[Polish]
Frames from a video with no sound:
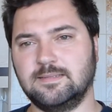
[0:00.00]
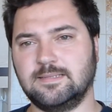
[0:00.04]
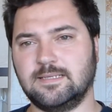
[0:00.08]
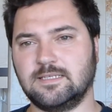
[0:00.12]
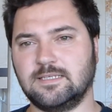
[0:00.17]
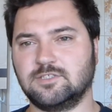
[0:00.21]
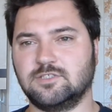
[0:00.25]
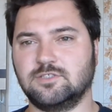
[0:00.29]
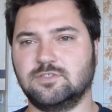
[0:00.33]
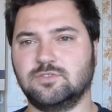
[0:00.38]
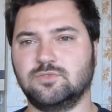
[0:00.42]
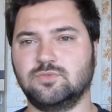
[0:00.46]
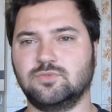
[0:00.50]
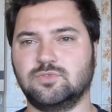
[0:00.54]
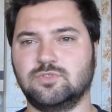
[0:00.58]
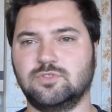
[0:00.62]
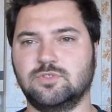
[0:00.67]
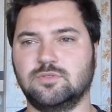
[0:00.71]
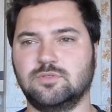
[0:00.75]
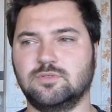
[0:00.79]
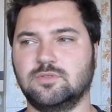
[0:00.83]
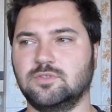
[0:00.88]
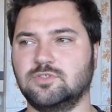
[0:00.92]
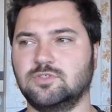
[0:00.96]
Także cóż,
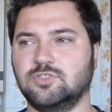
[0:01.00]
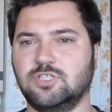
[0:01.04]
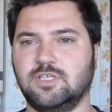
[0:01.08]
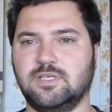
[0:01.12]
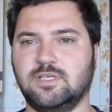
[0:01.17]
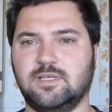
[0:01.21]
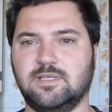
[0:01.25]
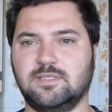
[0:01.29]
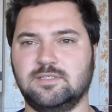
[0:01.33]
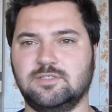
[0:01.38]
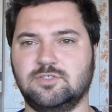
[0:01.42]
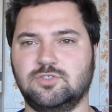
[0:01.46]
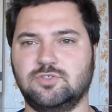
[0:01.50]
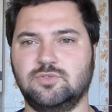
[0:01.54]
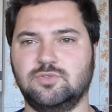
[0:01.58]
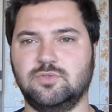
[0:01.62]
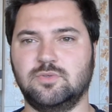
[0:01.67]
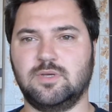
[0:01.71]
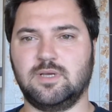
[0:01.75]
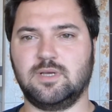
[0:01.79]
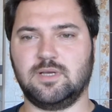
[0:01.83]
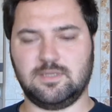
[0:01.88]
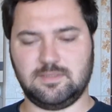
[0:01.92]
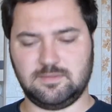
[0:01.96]
no do trzech razy
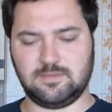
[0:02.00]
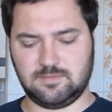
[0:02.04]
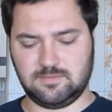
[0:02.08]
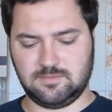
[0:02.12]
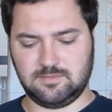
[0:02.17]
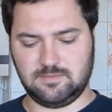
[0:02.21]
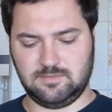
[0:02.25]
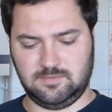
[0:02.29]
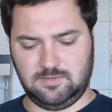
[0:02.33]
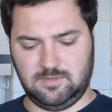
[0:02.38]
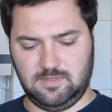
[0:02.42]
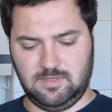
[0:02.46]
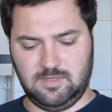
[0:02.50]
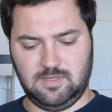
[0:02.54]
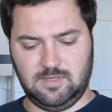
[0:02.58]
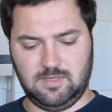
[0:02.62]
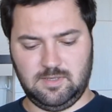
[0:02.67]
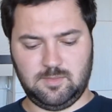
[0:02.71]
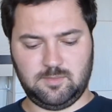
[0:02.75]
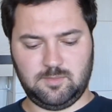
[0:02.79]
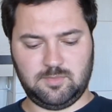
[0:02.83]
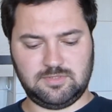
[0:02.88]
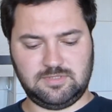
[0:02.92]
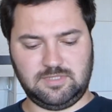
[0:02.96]
sztuka.
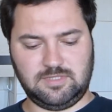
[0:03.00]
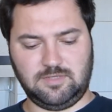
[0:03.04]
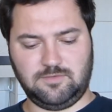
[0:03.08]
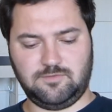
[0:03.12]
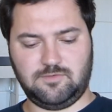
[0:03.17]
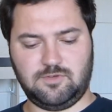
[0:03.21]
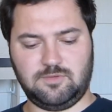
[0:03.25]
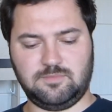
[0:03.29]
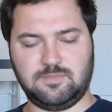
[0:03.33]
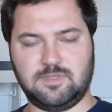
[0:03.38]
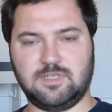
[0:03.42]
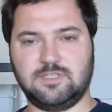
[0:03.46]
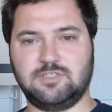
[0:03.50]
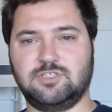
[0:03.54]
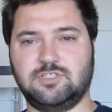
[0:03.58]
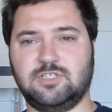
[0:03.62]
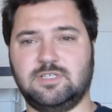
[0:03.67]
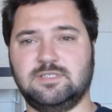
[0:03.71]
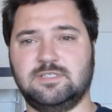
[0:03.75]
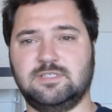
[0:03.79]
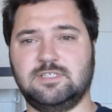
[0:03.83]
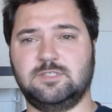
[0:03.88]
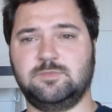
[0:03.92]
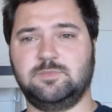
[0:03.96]
Postanowiłem dać
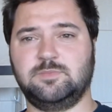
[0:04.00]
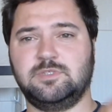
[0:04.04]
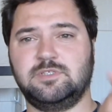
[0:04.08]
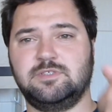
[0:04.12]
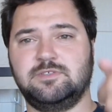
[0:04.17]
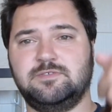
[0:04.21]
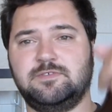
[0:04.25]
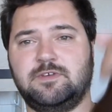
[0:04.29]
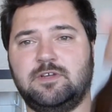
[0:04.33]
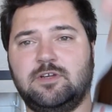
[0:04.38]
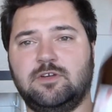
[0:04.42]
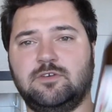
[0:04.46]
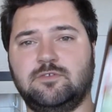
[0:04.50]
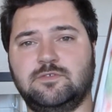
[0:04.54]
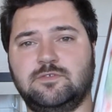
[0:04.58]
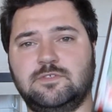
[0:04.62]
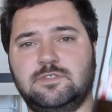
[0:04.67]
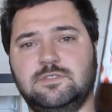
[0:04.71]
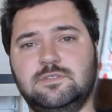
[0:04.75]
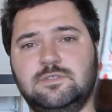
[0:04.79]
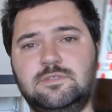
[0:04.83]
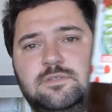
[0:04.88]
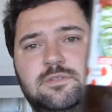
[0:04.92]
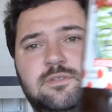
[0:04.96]
szansę
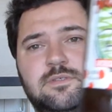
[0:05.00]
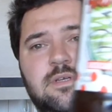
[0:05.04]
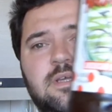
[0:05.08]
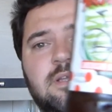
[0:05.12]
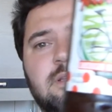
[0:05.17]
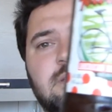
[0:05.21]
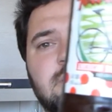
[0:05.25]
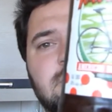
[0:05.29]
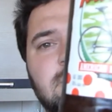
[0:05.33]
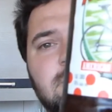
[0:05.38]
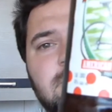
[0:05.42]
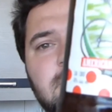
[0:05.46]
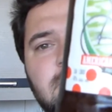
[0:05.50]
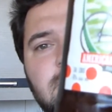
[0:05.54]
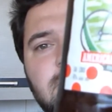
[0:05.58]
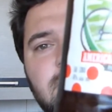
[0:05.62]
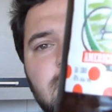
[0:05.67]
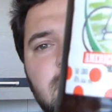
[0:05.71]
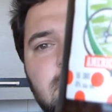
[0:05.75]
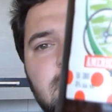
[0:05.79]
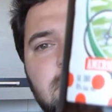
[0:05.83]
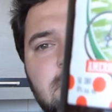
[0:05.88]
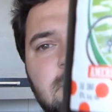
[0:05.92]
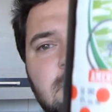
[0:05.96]
Spiriferowi, kiedy
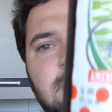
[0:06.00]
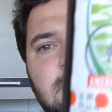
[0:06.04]
zobaczyłem